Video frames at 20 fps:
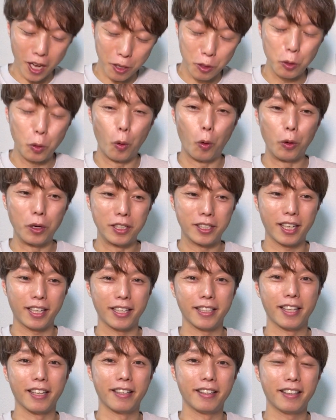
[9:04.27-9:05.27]
く掘り下
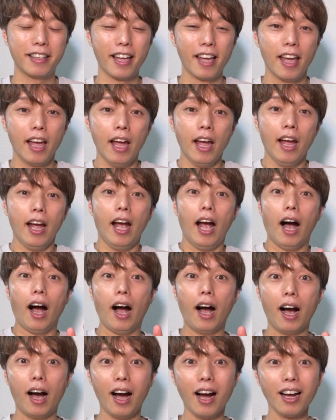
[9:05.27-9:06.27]
げてって、
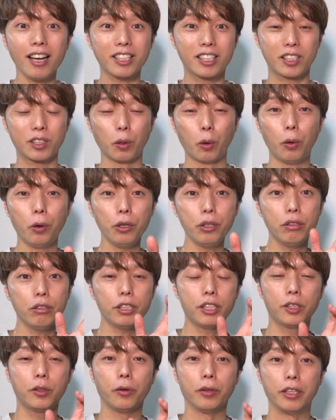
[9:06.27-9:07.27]
ああ、そういう
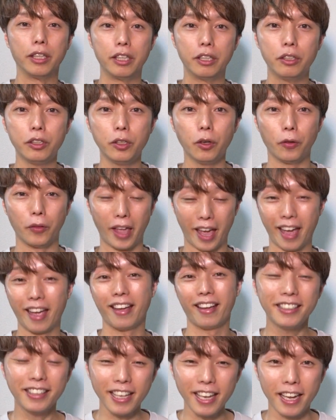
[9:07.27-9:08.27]
人いるよ
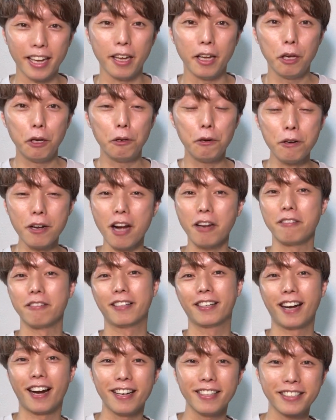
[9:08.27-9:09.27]
ねって深く
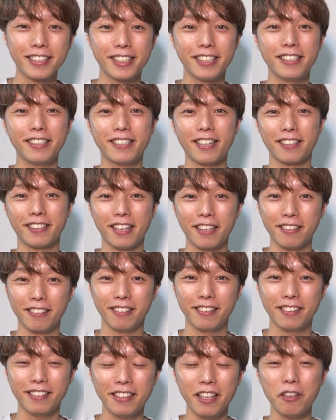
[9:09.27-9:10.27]
感心させ
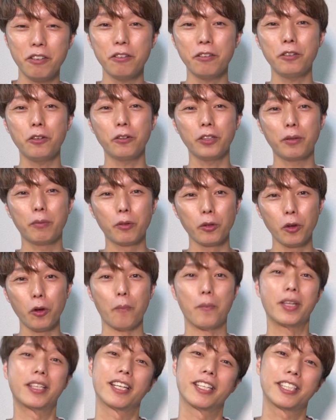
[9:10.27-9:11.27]
るっていうようなもの
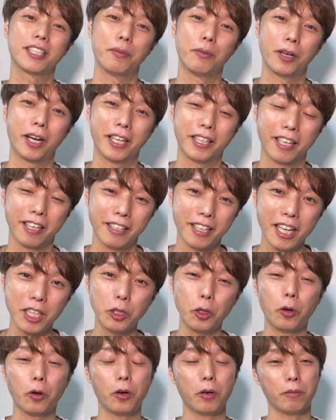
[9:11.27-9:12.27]
を目指してもらえたらな
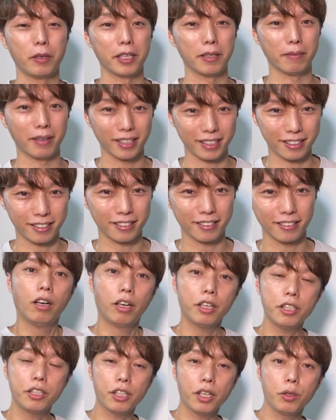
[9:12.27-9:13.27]
と思います。
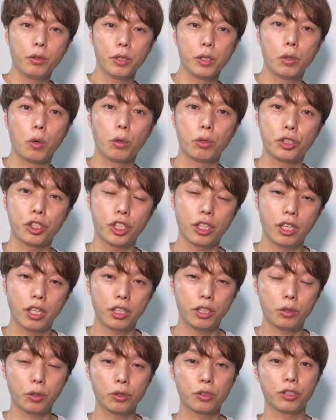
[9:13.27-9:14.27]
はい、最後に告知が
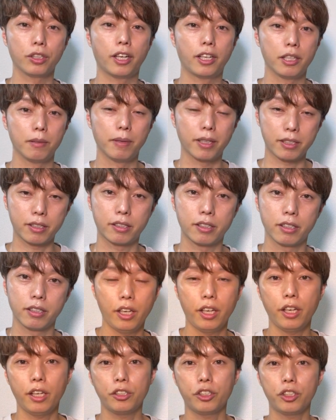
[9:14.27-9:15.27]
一つあります。
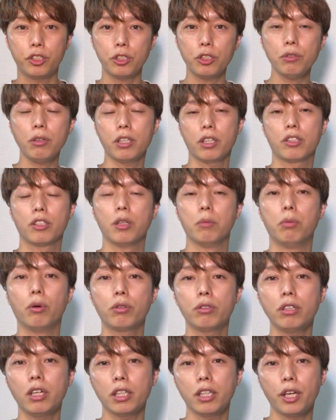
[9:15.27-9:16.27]
えー、実はですね、
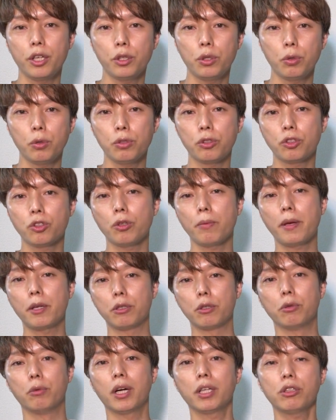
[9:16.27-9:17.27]
僕が代表を務め
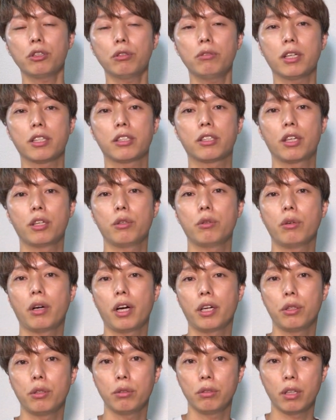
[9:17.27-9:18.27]
るワントゥワン声優
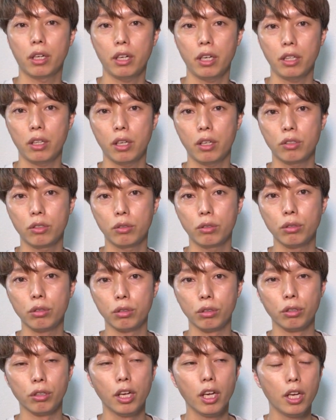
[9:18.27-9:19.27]
俳優
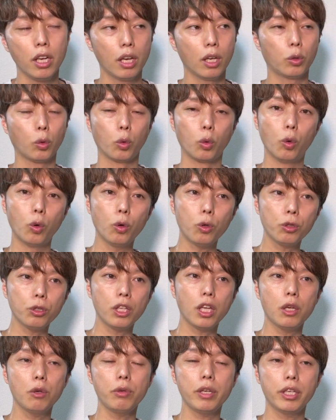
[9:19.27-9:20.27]
ナレータースクール、えっと、
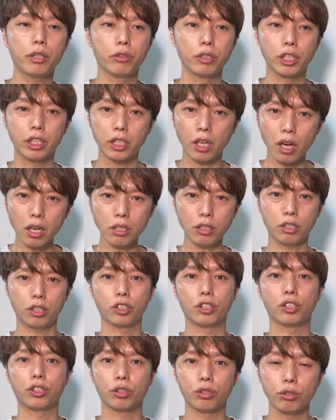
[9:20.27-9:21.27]
ゴールデンウィークに短
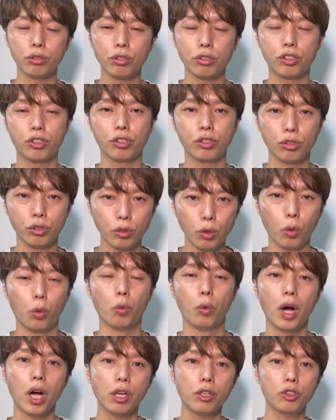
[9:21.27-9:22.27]
期集中の
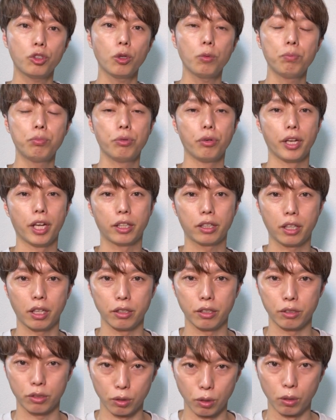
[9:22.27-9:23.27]
ワークショップをやった
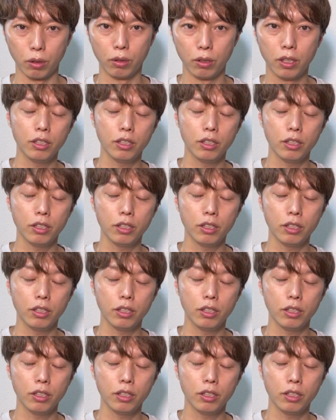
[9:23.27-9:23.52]
んですよ。